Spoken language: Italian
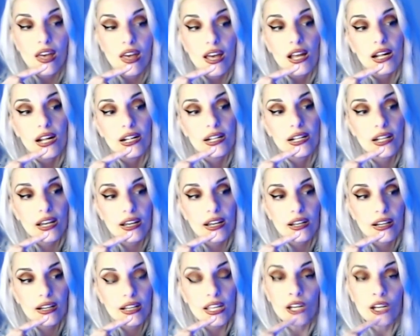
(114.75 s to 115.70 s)
La,
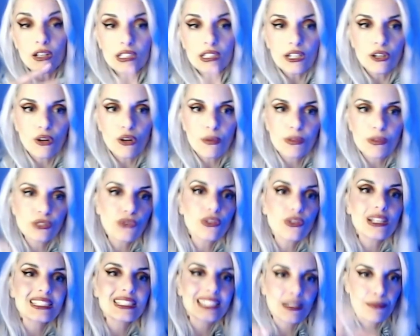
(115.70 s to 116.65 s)
I Golden Globe sono la
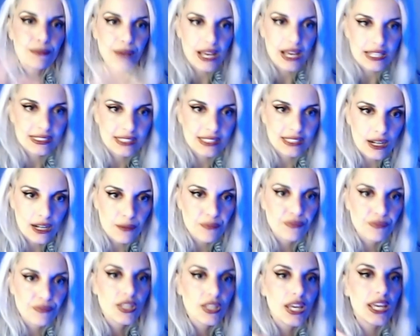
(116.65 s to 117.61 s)
stampa estera
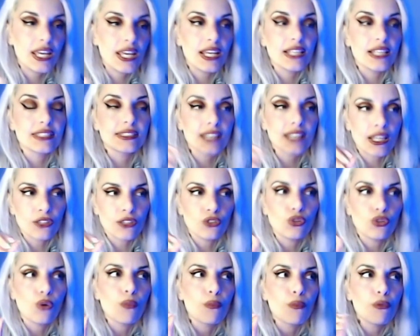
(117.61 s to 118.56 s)
e essendo
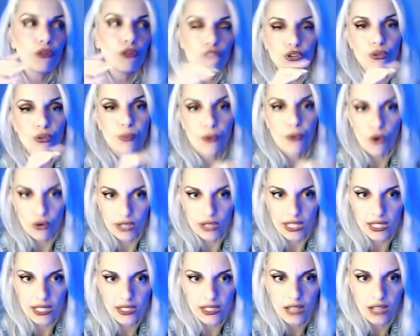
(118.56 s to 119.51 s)
molto
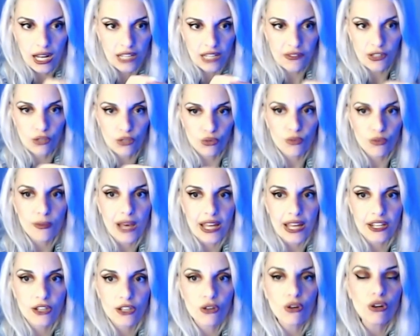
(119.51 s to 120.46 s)
pochi a livello
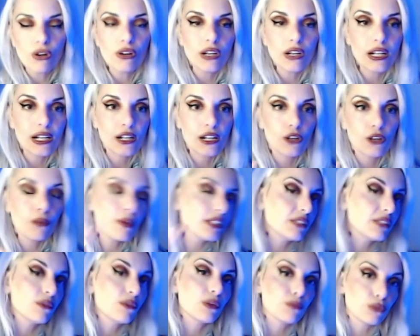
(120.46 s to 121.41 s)
numerico, eh, l'obiettivo
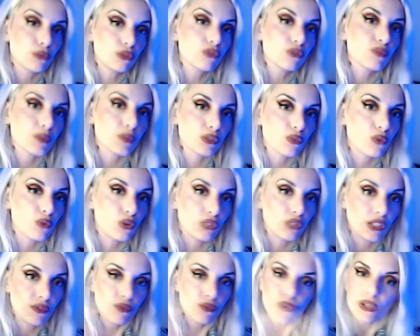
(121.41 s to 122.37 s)
è molto spesso quello di
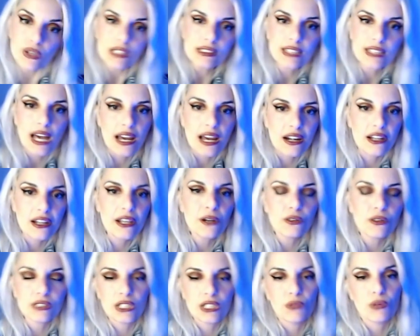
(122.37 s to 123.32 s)
influenzarli così una